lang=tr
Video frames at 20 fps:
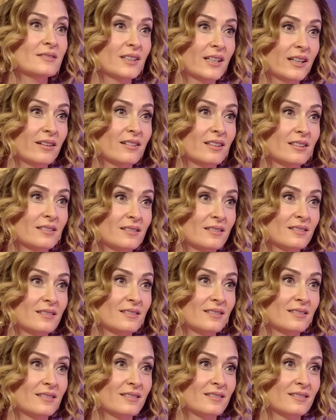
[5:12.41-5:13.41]
Evet. Ve de,
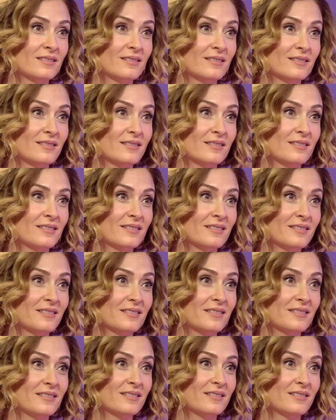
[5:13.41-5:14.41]
güldüm artık
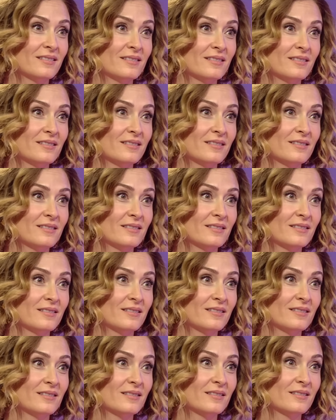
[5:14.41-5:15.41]
böyle o
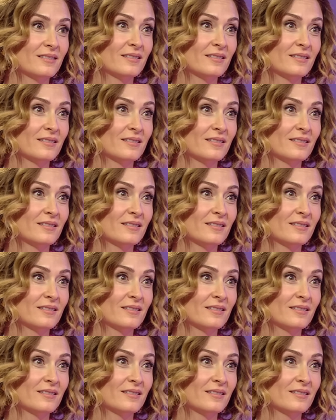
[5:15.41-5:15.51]
teste